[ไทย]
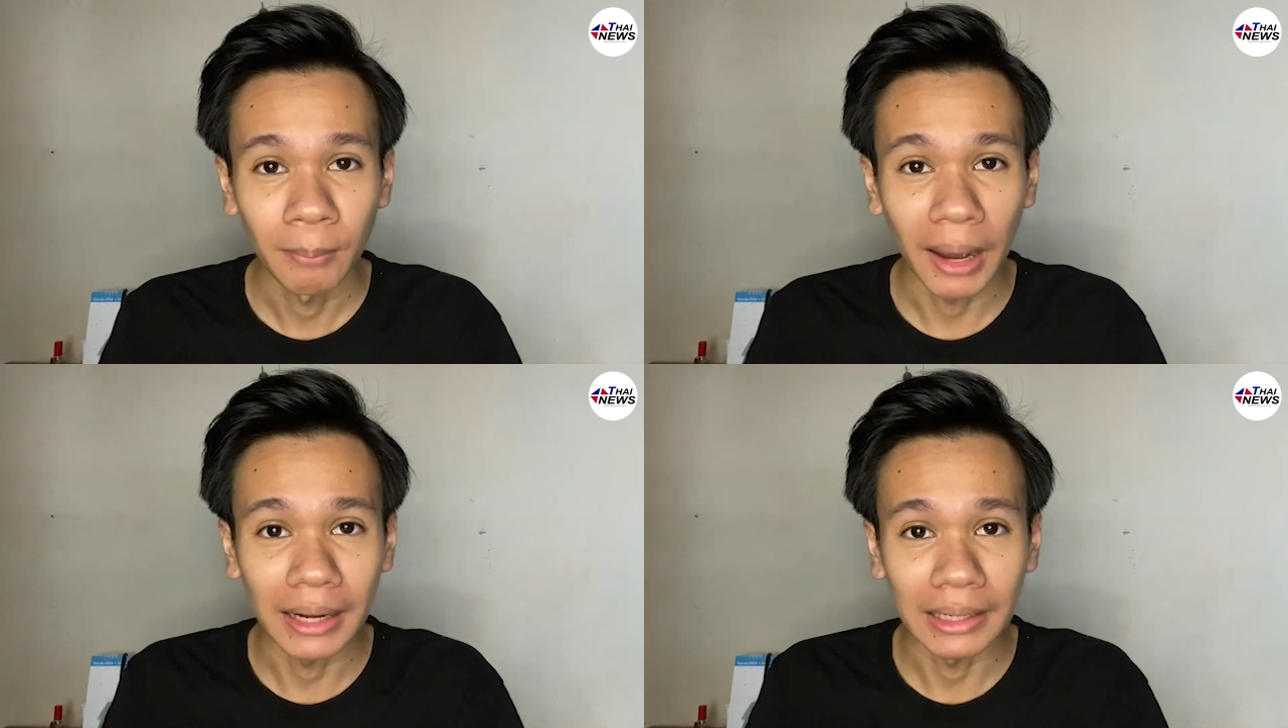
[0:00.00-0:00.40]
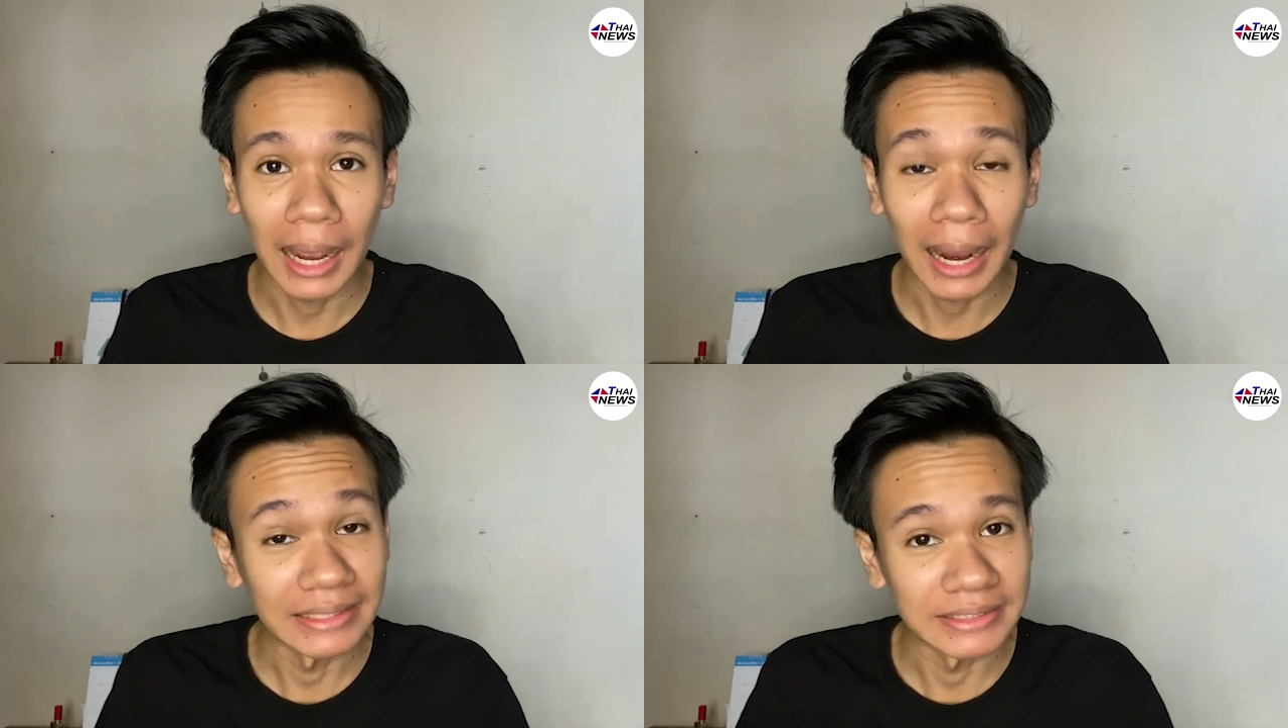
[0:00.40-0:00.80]
ผ่านทาง
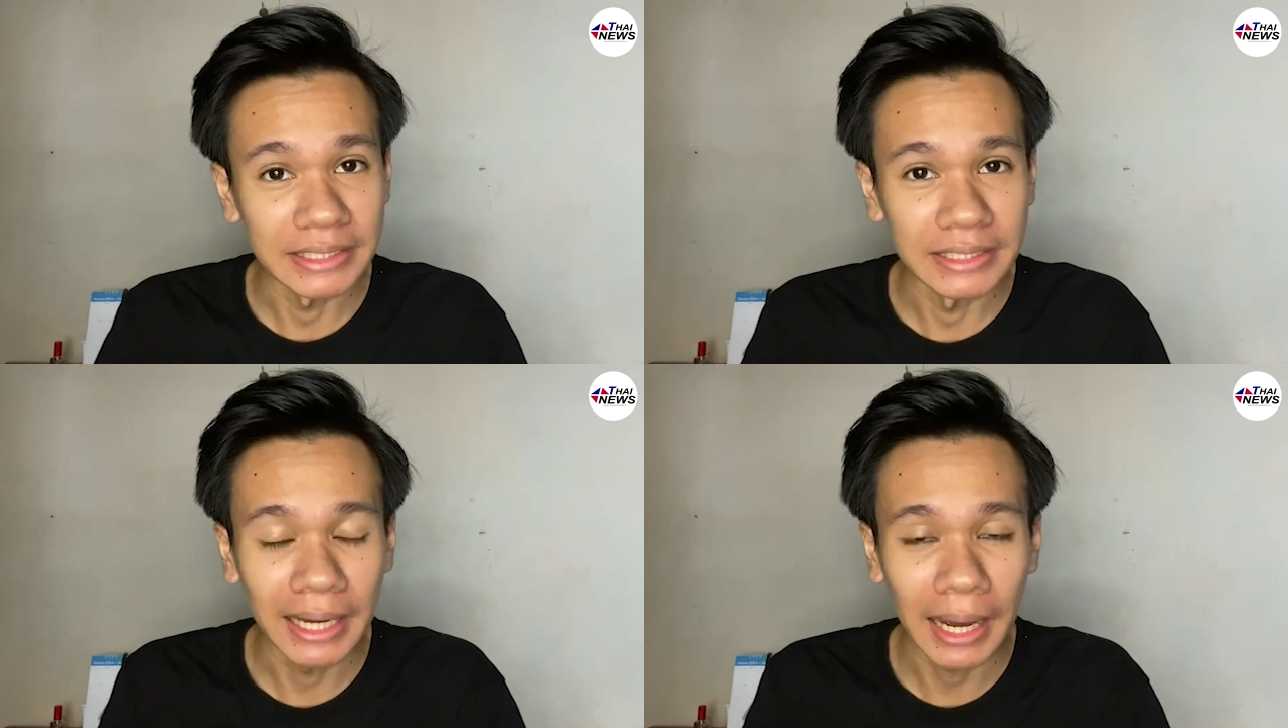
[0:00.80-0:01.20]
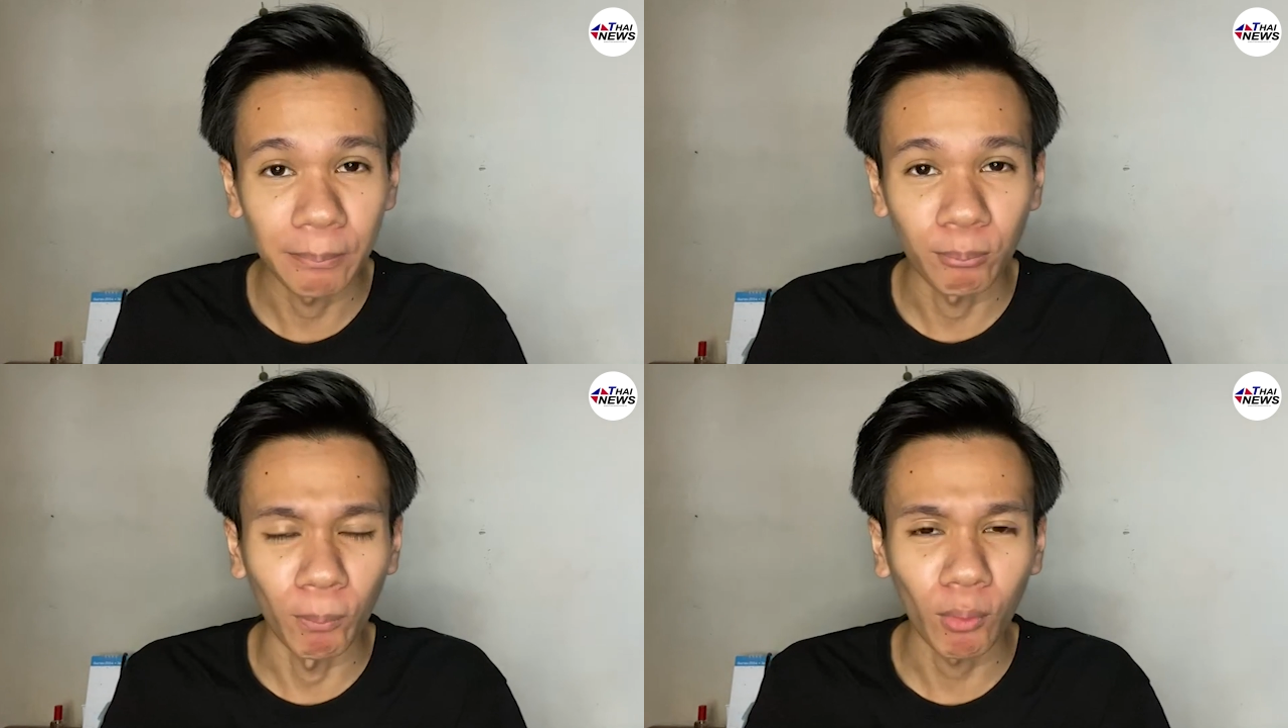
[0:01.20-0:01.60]
IG นะครับ
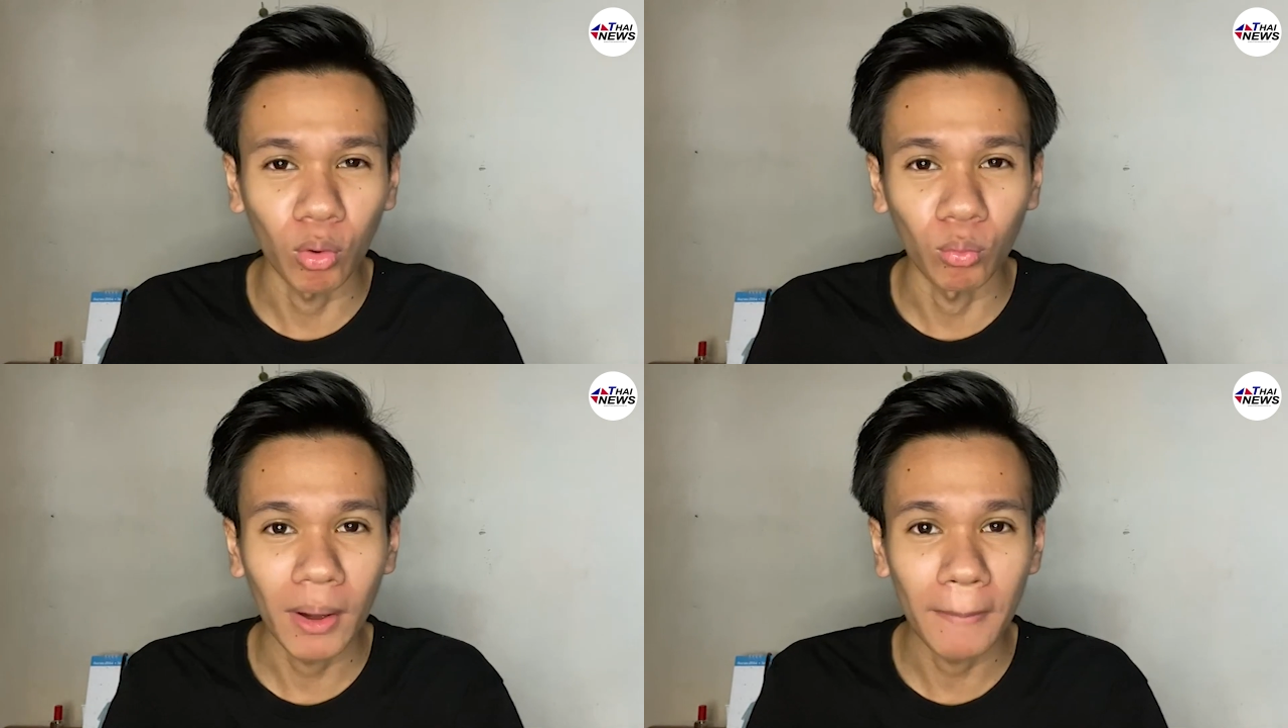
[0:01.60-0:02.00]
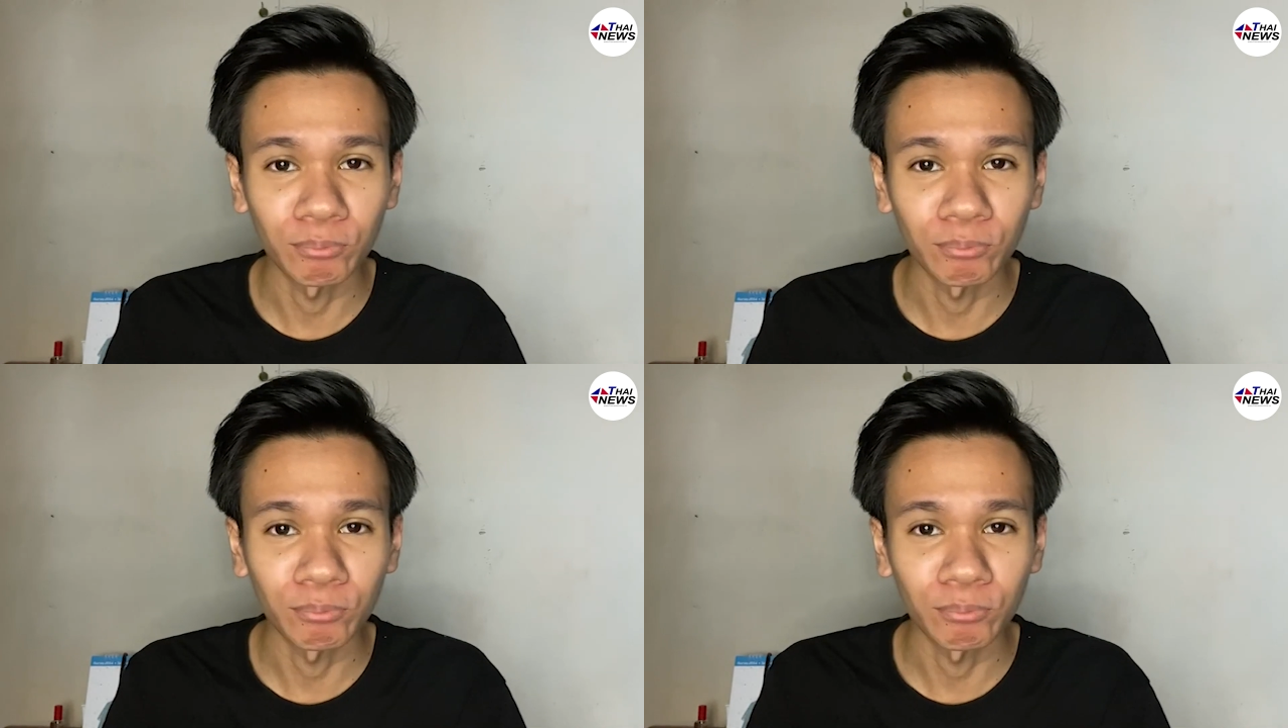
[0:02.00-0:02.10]
ผลปรากฏว่า